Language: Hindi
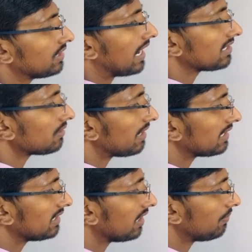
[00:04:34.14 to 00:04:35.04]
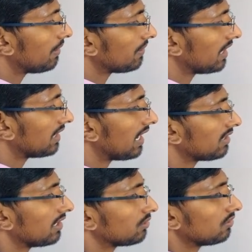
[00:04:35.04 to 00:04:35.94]
चार सामान की जगह पे अब
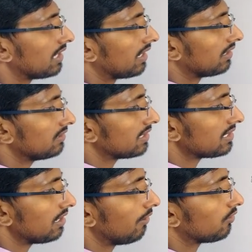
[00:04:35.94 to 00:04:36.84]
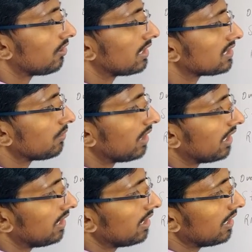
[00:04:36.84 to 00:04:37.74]
खरीदार दस हो जाए जैसे लॉकडाउन का समय
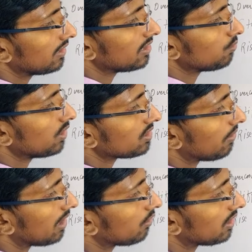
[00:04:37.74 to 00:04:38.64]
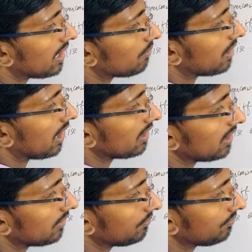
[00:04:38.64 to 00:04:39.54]
है तो इसमें सामानों का दाम बढ़ा
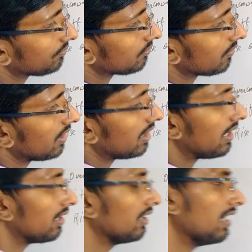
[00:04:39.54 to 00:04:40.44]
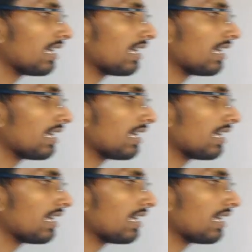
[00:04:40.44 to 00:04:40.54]
दिया ठीक है ना